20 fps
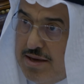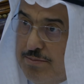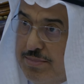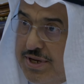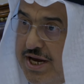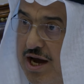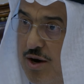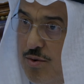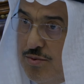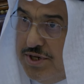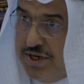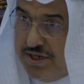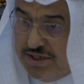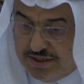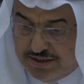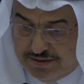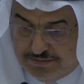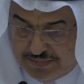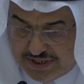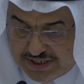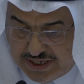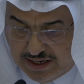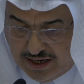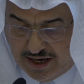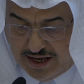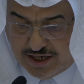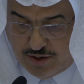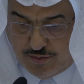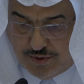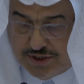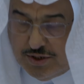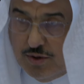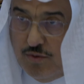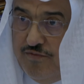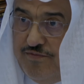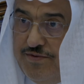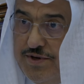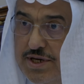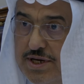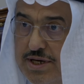بعون من الله
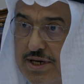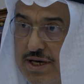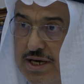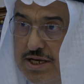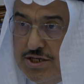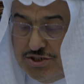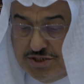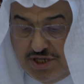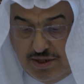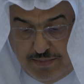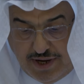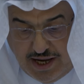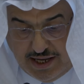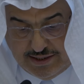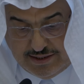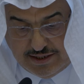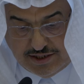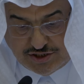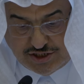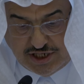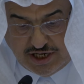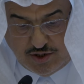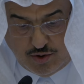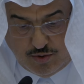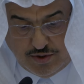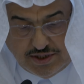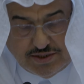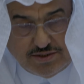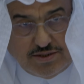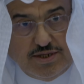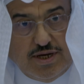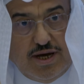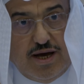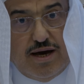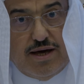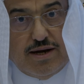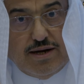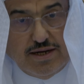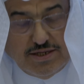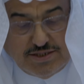وتوفيقه اجتمعت لجان
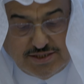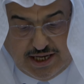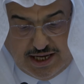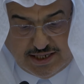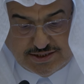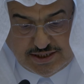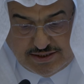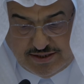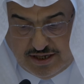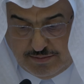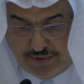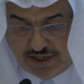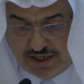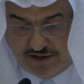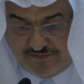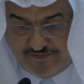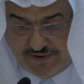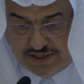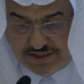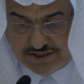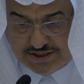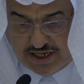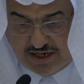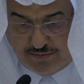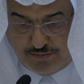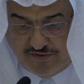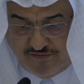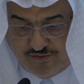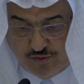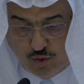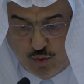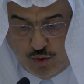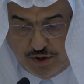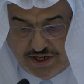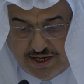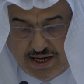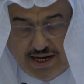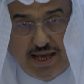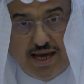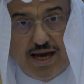الاختيار لجائزة الملك فيصل
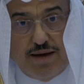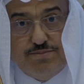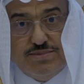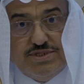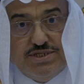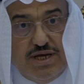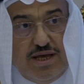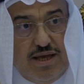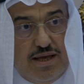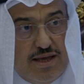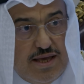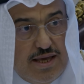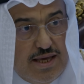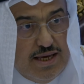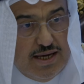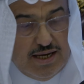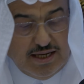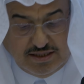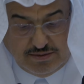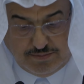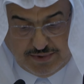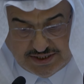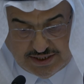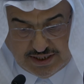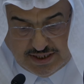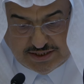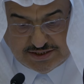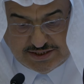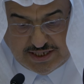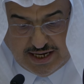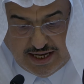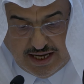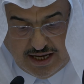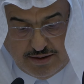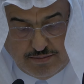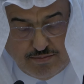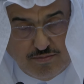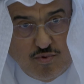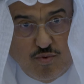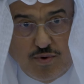بفروعها الخمسة خدمة
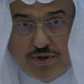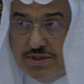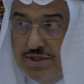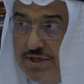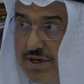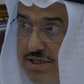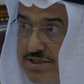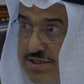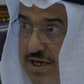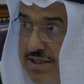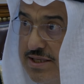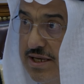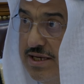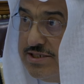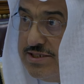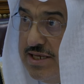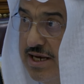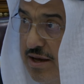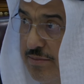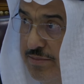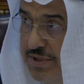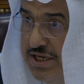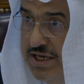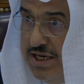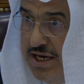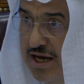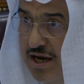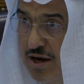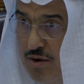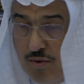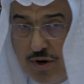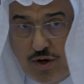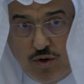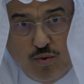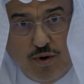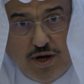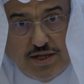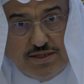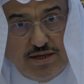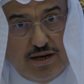الإسلام والدراسات الإسلامية
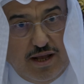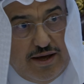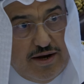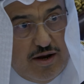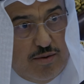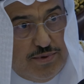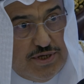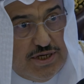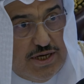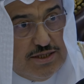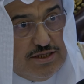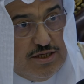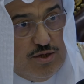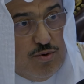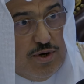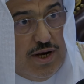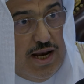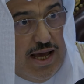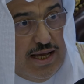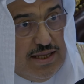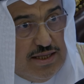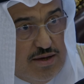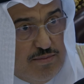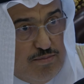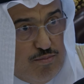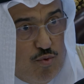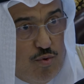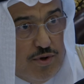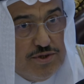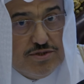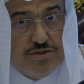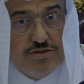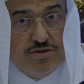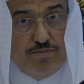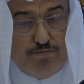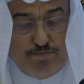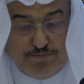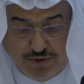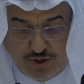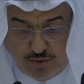واللغة العربية والأدب
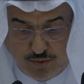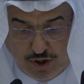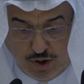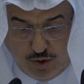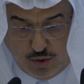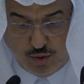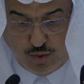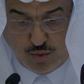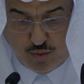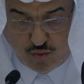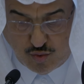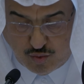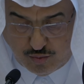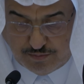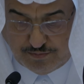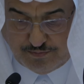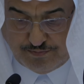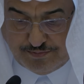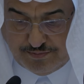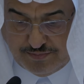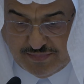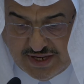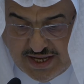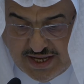والطب والعلوم